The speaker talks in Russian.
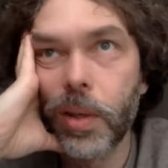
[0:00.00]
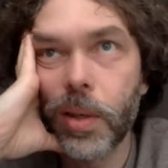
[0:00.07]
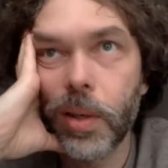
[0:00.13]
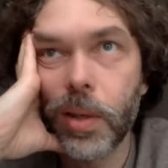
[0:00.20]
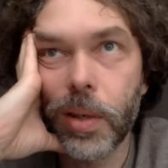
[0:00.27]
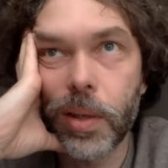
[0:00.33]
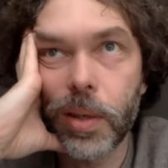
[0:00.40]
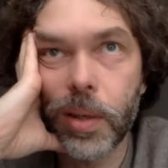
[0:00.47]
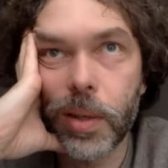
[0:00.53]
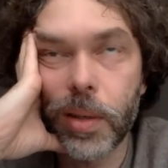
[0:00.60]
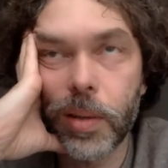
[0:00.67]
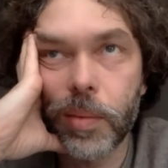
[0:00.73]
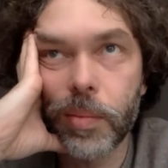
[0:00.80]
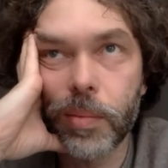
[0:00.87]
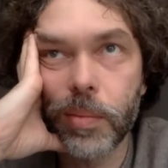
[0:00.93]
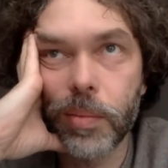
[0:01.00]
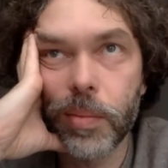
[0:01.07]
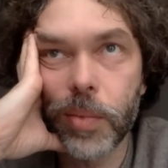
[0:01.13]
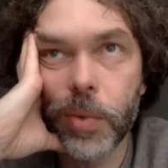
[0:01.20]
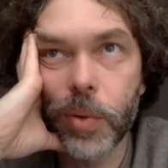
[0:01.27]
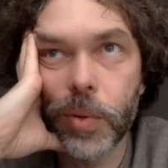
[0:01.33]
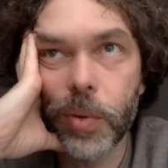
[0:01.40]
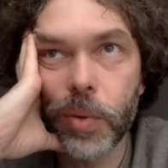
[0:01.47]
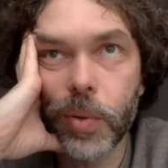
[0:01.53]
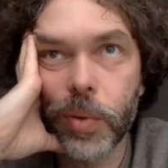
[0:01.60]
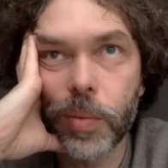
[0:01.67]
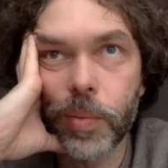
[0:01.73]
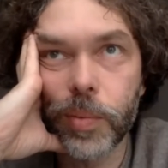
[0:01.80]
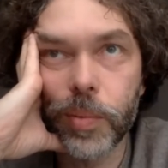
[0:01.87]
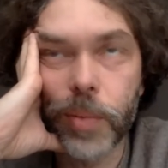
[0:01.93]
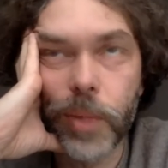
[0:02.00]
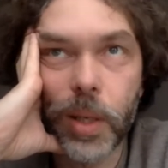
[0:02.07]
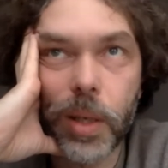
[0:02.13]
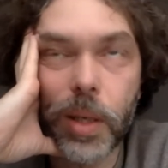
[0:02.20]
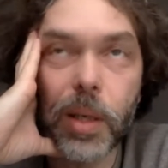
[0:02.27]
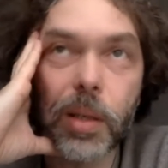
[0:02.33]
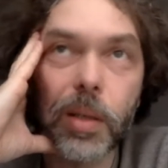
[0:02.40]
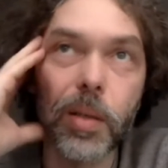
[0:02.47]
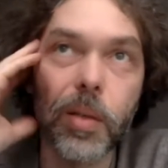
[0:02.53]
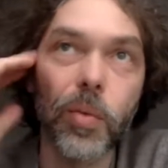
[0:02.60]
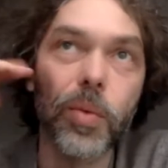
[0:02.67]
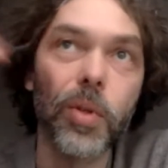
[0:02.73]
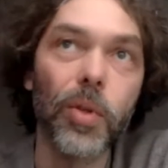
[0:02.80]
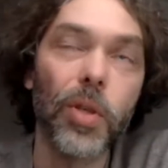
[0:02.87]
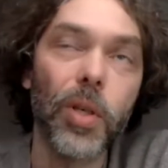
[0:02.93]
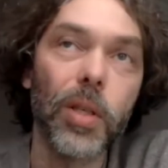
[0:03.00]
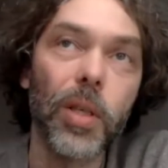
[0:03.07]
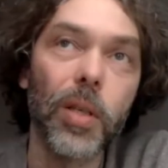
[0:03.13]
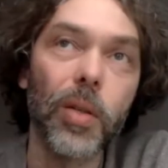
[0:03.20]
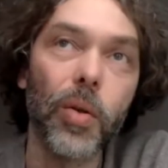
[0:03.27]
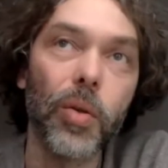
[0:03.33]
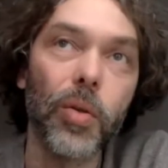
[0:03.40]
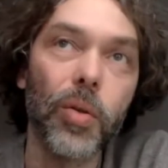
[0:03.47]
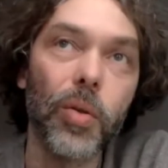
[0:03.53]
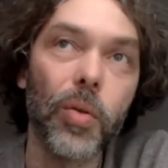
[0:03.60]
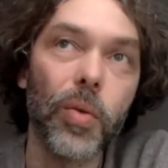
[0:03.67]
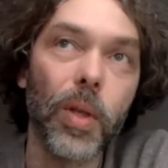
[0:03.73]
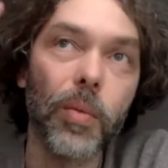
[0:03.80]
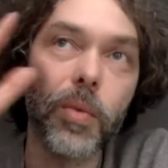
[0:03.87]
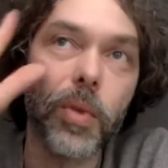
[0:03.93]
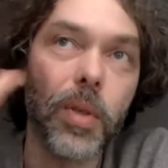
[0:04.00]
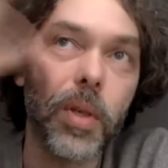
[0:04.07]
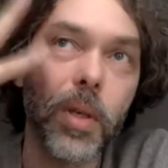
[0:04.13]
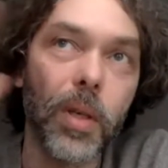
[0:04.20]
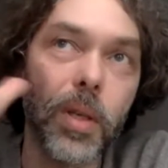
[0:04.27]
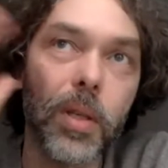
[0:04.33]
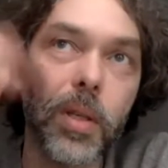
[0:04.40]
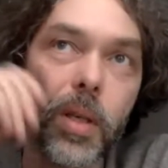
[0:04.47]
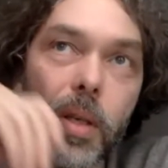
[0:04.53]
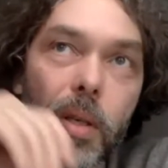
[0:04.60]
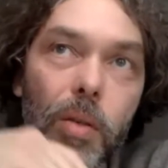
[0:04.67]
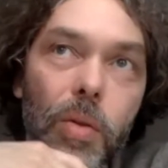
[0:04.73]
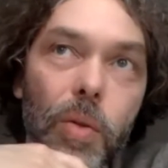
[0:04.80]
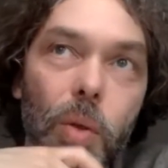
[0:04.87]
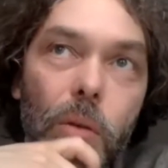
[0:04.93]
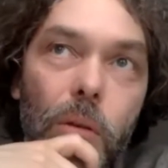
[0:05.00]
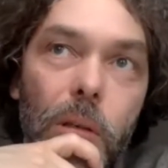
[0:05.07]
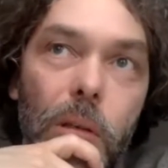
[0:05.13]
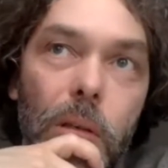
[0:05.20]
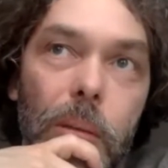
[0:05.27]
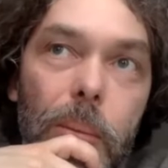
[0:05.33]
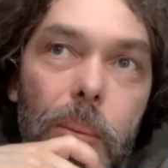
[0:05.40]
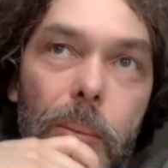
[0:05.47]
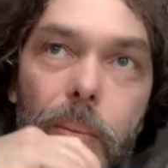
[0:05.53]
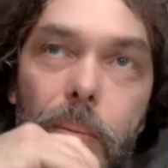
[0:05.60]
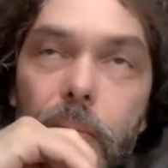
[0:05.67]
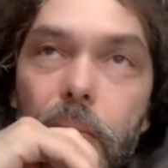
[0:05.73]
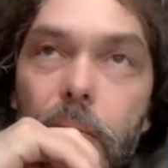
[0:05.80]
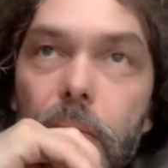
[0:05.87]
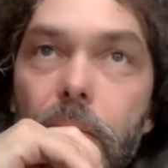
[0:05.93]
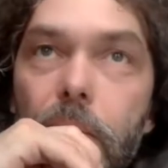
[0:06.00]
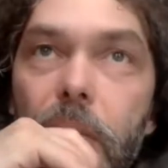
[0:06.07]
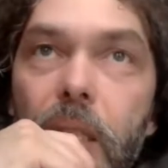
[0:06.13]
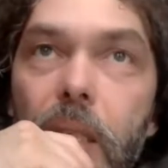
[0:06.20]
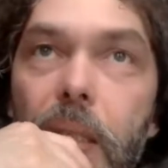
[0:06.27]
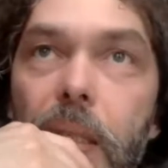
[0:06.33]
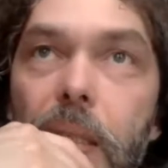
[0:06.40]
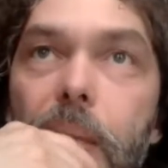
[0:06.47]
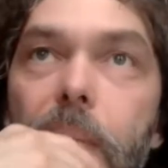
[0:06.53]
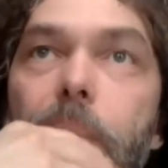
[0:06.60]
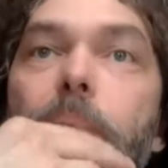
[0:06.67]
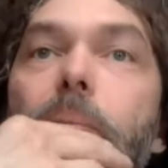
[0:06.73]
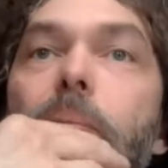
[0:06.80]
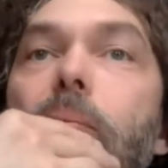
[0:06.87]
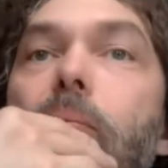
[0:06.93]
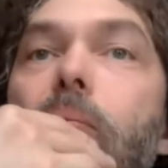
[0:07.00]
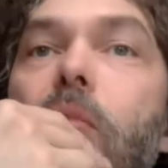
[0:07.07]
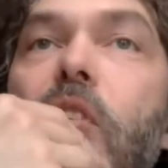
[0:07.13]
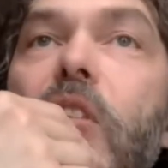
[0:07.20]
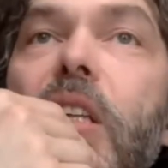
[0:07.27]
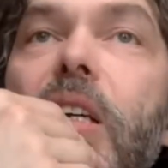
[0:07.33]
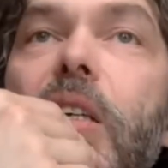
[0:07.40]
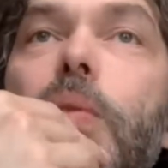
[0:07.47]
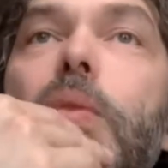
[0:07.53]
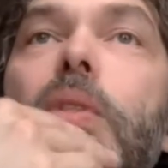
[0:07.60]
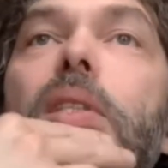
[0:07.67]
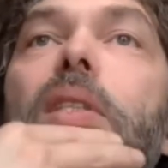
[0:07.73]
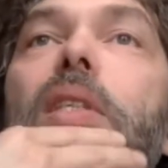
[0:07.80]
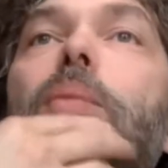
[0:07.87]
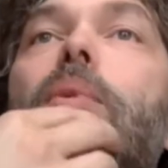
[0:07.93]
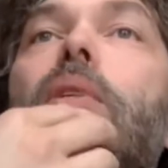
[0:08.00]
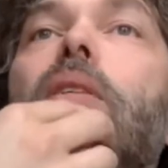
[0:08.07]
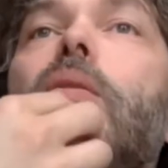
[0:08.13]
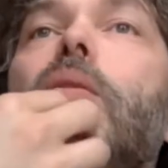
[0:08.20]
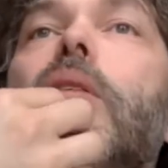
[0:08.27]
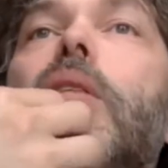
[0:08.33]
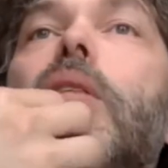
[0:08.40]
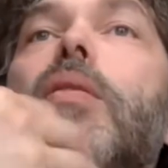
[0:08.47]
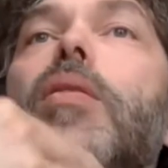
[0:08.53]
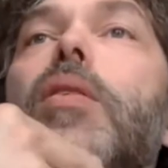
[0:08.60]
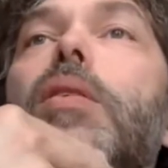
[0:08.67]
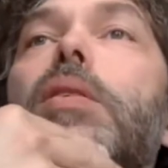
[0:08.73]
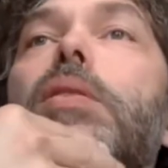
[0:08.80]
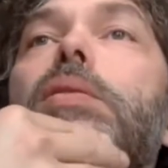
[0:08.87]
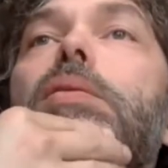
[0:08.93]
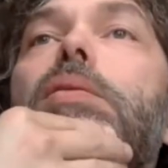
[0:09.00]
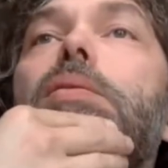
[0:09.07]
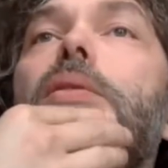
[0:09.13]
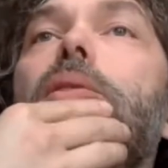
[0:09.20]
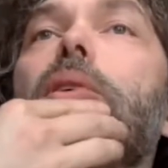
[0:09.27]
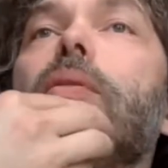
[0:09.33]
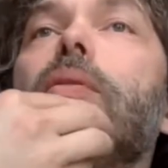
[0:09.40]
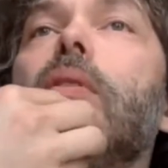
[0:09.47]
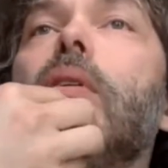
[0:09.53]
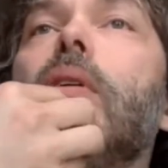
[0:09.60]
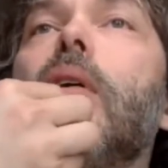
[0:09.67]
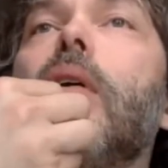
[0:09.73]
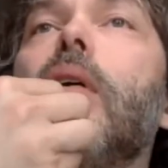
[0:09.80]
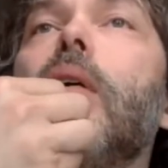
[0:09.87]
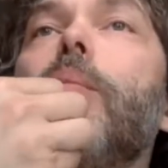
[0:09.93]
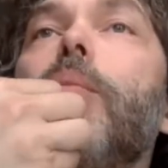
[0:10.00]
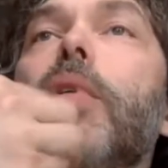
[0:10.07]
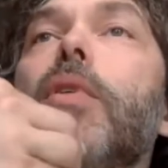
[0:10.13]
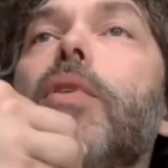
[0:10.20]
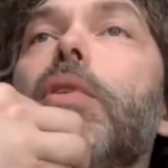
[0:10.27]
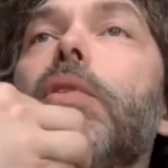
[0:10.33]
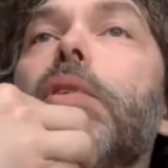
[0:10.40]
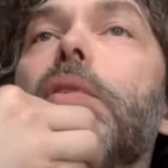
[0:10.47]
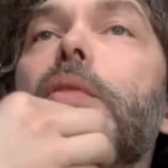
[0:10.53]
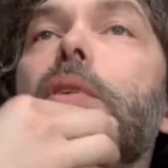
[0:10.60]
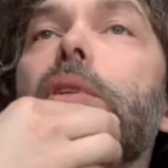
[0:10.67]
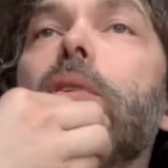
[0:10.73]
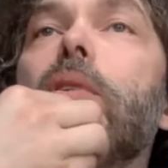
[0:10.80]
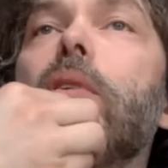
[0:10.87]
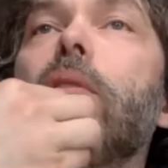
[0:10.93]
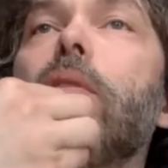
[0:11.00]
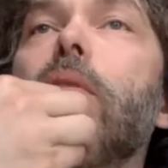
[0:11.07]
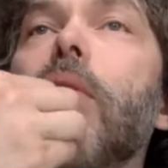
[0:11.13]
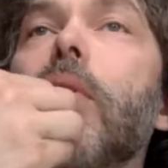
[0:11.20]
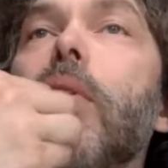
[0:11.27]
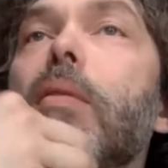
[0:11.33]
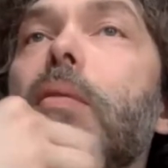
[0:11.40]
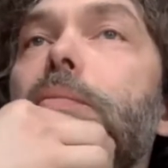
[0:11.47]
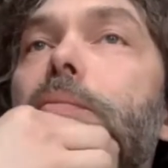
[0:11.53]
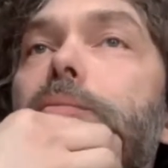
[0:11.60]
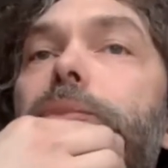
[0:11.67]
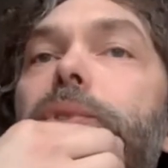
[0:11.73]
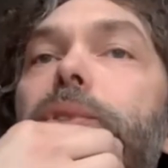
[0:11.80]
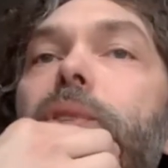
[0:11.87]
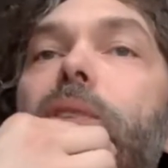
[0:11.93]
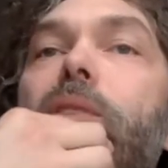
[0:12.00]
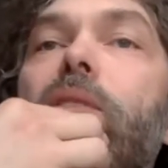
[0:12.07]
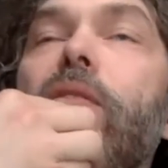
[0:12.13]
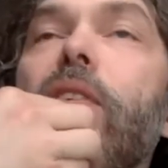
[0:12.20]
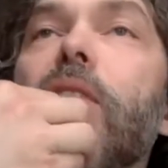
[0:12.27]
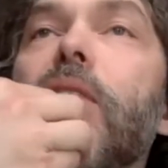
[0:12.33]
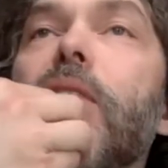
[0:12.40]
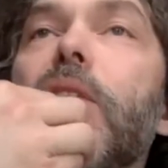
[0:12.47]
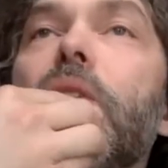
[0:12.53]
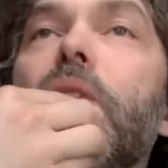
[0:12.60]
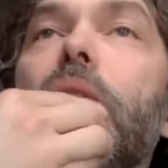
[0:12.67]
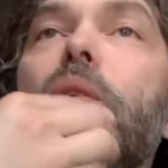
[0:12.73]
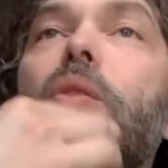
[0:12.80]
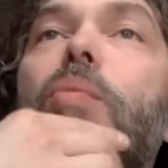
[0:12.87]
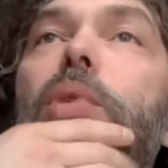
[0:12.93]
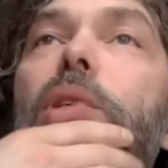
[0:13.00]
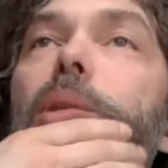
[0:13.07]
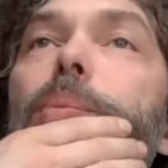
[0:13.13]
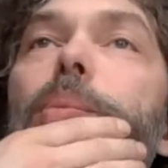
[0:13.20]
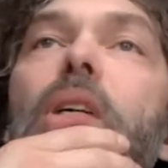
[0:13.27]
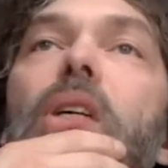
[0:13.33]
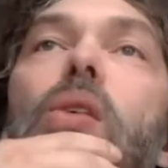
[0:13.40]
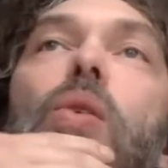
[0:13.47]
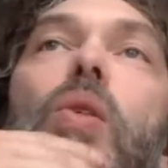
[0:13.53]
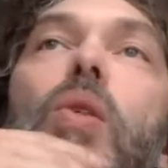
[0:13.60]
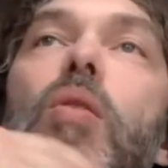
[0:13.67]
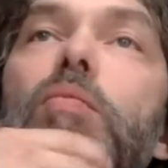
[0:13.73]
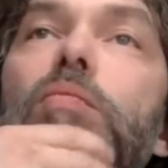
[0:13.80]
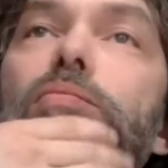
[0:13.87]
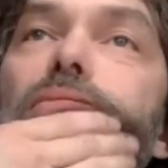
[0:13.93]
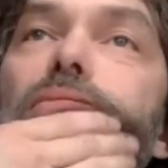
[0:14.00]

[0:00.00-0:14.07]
а, ну, какие-то, ну, «Тысяча одна ночь», ну, там вот какие-то такие штуки я читаю, вот Андрея Платонова сейчас недавно перечитывал. На истфак зашел, купил пару